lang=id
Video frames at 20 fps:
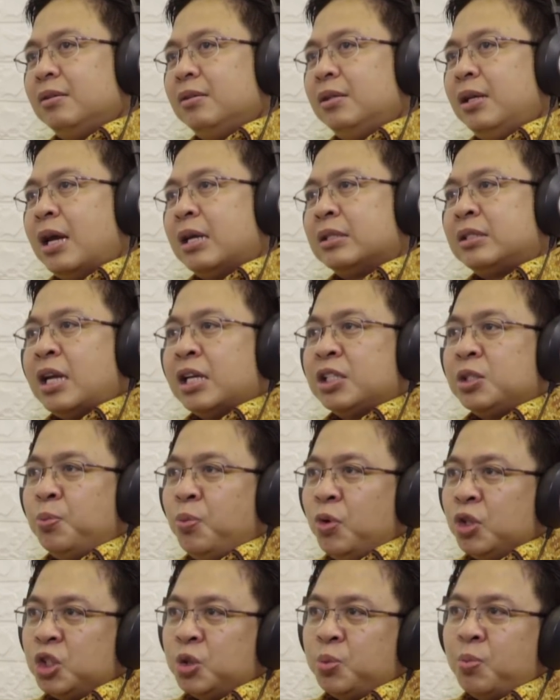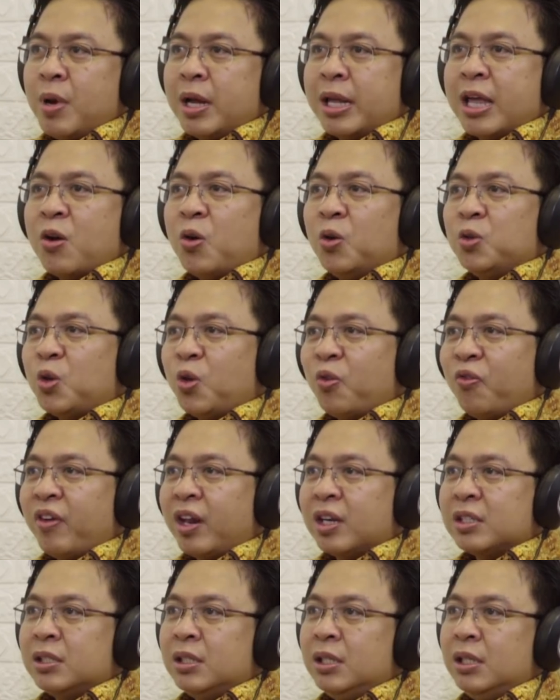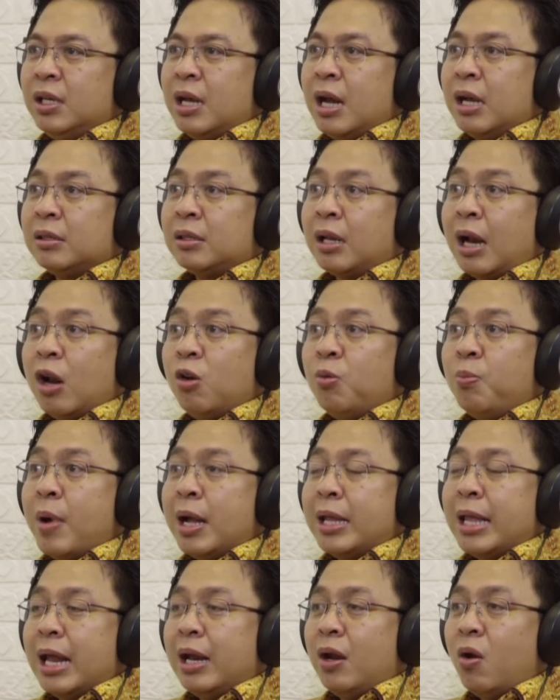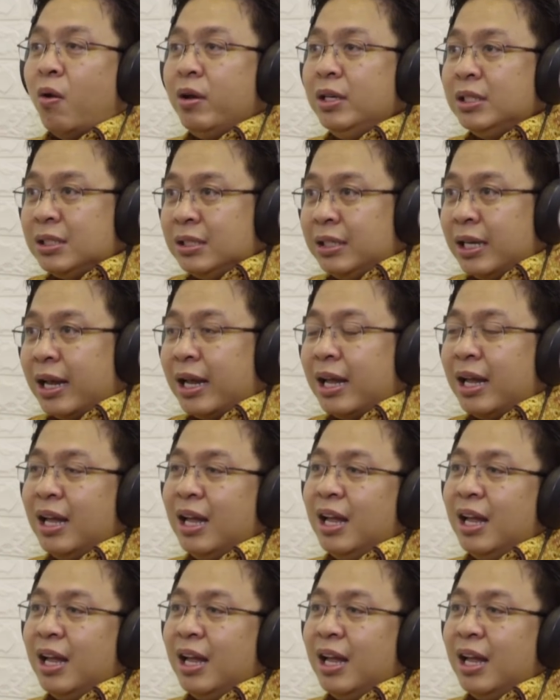yang saya sebut sebagai kontroversi yang terlalu banyak noise-nya,